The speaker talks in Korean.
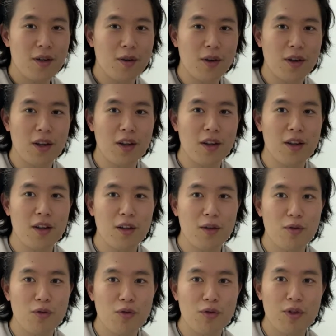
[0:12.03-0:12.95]
여기 있는
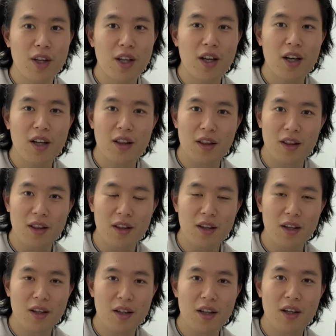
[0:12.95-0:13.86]
이
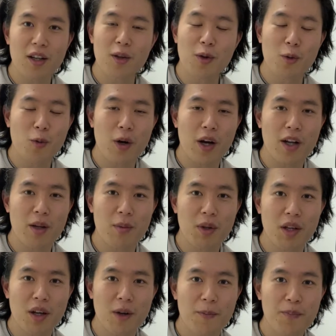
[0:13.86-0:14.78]
두리안이라는
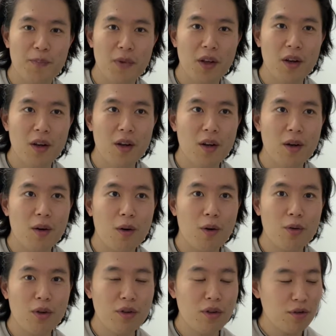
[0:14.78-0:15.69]
과일입니다.
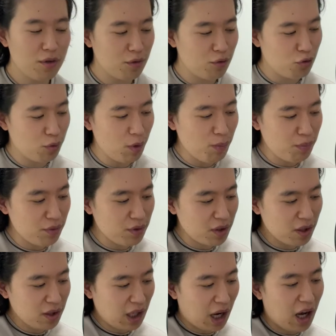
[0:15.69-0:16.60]
어, 저는 주변
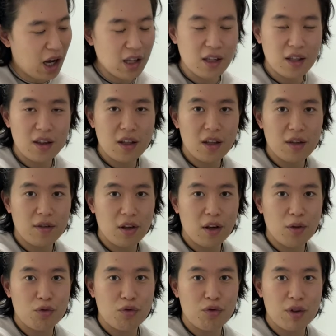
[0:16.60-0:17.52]
분들은 다 아는데
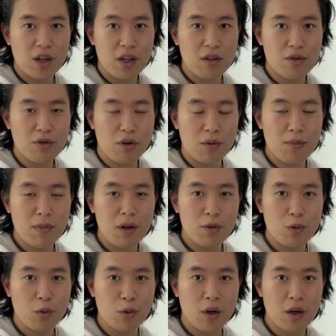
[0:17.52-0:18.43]
제가 두리안을
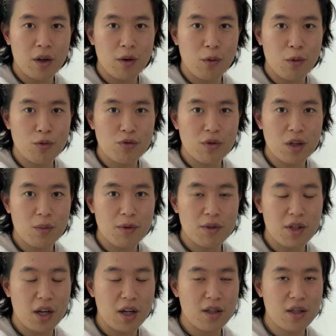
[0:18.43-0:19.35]
정말 좋아해요.
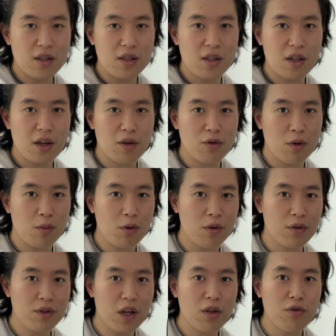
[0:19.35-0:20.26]
오죽하면 제가 차시니까
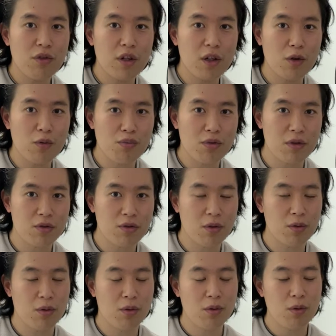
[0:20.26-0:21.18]
저보고 차두리라고 부를
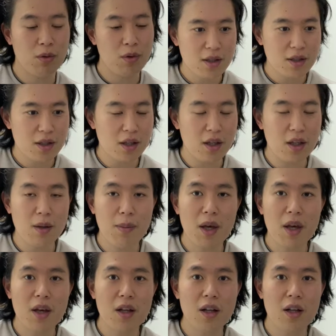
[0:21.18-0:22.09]
정도로 제
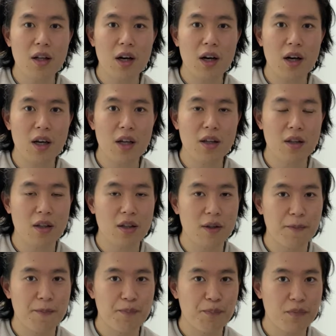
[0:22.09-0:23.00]
이메일
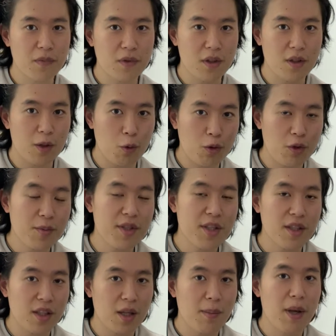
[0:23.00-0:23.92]
아이디는 요즘
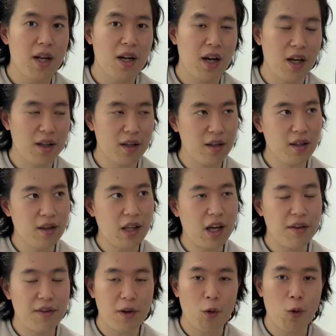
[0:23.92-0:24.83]
쓰는 이메일 아이디는
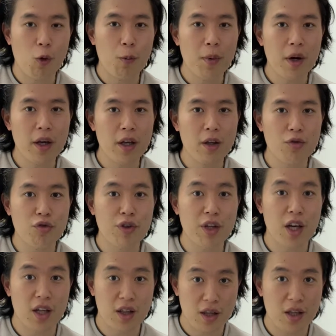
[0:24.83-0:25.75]
다 이제 오마이
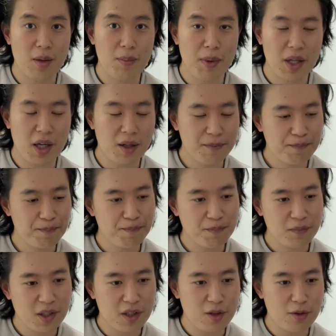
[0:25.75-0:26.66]
두리안입니다.
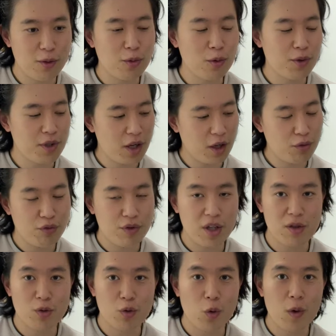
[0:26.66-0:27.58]
그 정도로 제가
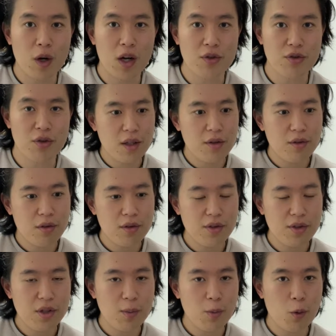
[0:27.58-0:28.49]
두리안을 좋아하죠.
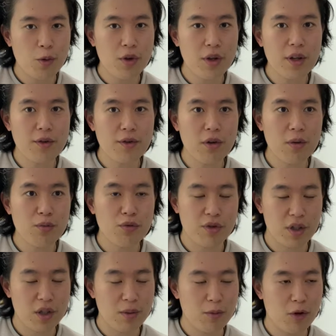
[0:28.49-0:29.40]
2015년에 처음
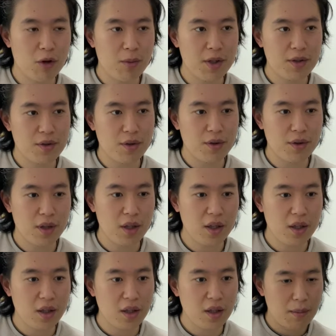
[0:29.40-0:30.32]
두리안을
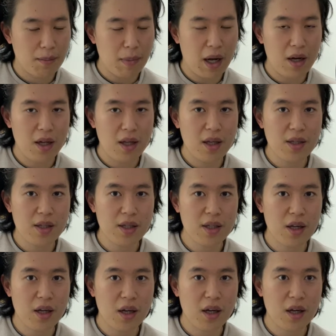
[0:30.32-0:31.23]
먹어봤었는데
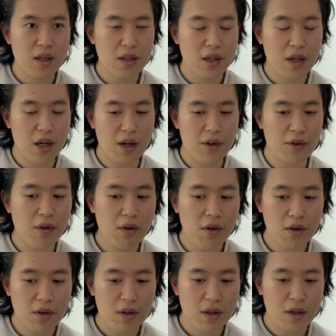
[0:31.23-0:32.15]
말레이시아를
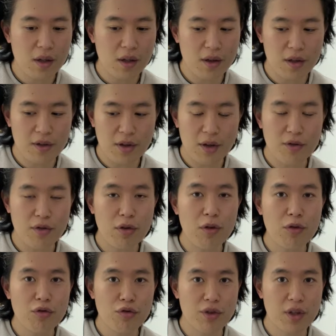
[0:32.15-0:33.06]
가서 그때
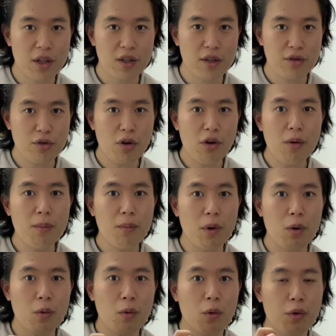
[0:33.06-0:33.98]
제철 두리안을 처음
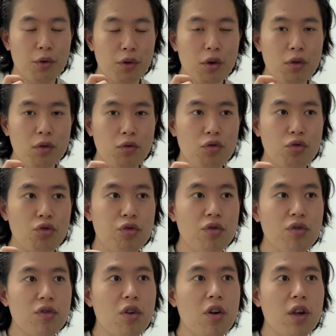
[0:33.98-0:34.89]
먹고서
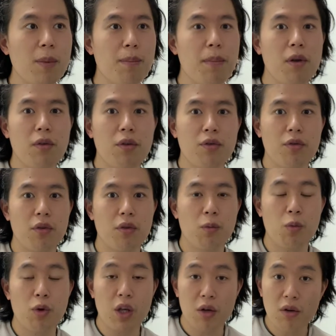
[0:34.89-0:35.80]
충격에
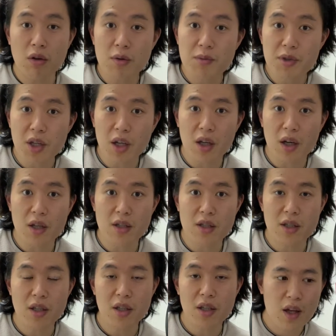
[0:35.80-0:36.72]
빠졌어요. 뭐 이런 음식이 다
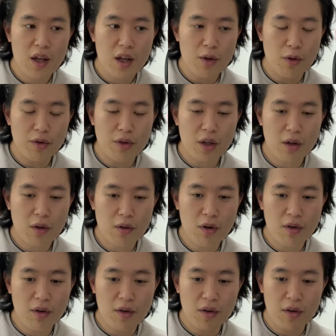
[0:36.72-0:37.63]
있지?
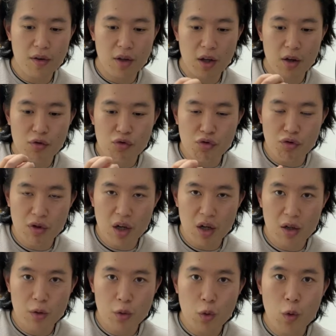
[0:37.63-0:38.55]
여태껏 제
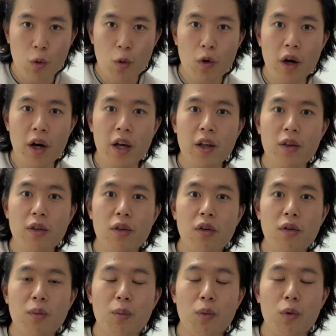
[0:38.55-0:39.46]
구강을
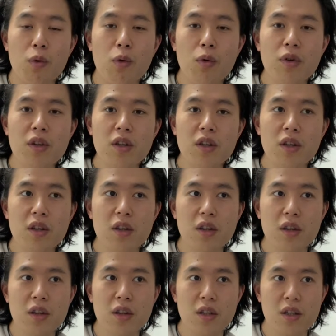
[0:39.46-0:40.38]
통과했던
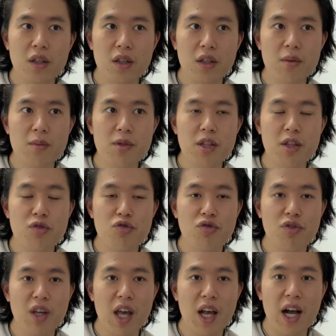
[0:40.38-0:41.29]
모든 음식
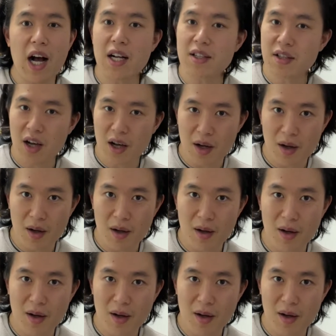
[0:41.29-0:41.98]
중에 가장